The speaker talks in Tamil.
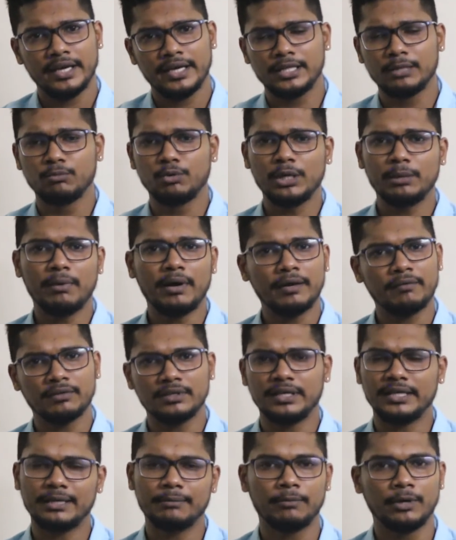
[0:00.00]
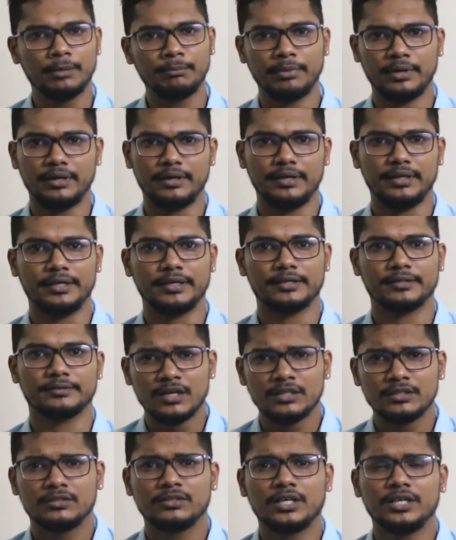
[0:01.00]
இது மூலிமா வந்து நீங்கள் பேர்ன் பண்ணுறீங்க
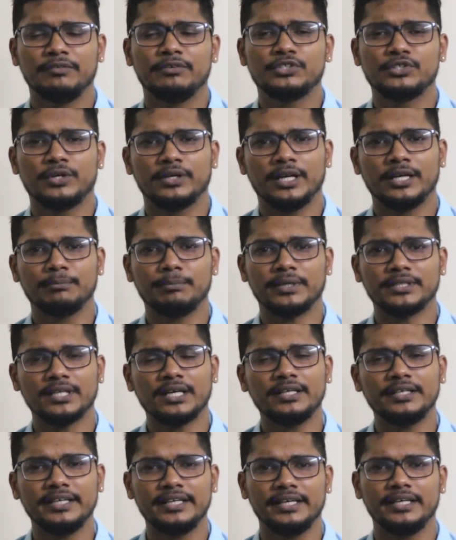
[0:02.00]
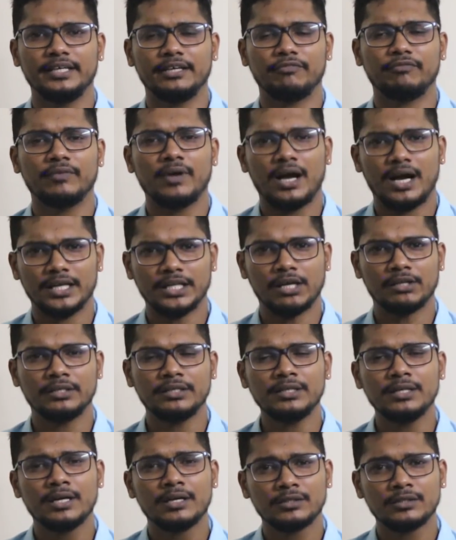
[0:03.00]
தேர்ட் விஷயம் என்னென்னு பார்த்தீங்கன்னா டிஇஎஃப் e அதாவது